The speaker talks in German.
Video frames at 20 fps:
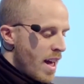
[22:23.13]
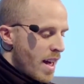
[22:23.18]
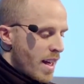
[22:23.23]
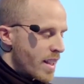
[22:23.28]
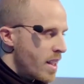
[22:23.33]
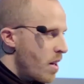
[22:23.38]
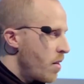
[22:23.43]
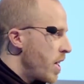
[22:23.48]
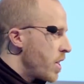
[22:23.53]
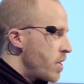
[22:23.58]

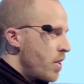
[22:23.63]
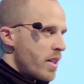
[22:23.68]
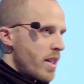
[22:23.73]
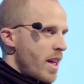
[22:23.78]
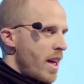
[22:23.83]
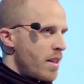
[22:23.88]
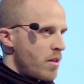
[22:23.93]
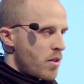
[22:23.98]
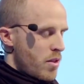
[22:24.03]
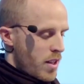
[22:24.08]
Jetzt kann man natürlich
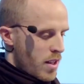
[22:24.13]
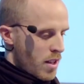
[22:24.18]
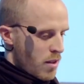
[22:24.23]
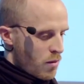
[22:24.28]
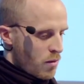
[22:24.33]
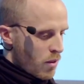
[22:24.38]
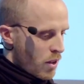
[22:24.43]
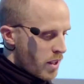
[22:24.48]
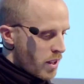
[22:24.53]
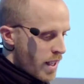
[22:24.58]
sagen, so dass
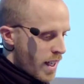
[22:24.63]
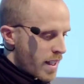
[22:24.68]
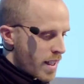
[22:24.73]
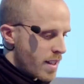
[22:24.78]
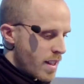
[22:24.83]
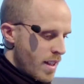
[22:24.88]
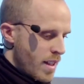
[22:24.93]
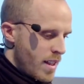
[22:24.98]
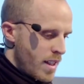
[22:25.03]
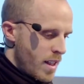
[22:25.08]

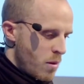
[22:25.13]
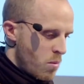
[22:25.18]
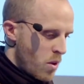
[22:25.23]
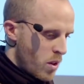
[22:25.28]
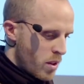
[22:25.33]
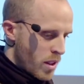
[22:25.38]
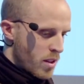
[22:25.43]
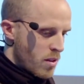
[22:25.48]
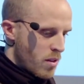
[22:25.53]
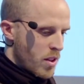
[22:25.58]
Frontex, äh, die
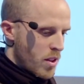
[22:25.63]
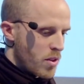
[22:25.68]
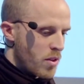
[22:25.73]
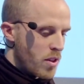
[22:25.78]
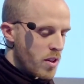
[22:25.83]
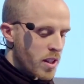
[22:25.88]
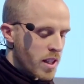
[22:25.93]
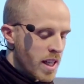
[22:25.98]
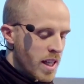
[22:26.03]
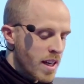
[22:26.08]
mochte ich sowieso
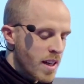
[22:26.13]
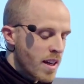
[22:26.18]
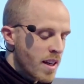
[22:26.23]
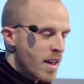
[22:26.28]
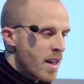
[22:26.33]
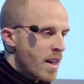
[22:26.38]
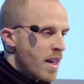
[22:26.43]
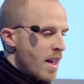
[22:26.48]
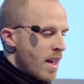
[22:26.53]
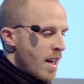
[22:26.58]
noch nie,
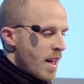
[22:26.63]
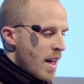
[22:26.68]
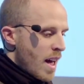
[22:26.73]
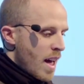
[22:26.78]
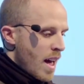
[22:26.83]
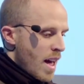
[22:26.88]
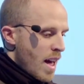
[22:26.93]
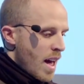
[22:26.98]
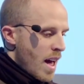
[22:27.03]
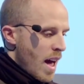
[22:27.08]

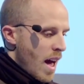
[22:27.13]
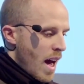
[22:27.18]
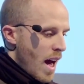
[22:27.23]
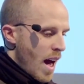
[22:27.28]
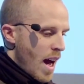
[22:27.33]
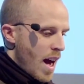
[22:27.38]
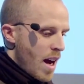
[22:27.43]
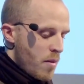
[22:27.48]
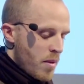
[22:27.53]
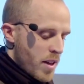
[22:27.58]

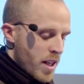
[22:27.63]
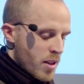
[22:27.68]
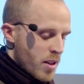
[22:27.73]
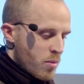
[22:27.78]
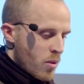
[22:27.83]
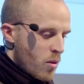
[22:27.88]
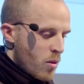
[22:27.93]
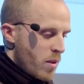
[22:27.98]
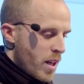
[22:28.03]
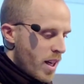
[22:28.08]
aber das
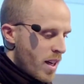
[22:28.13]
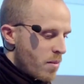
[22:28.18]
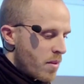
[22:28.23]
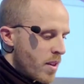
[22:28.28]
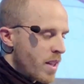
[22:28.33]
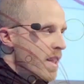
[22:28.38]
Problem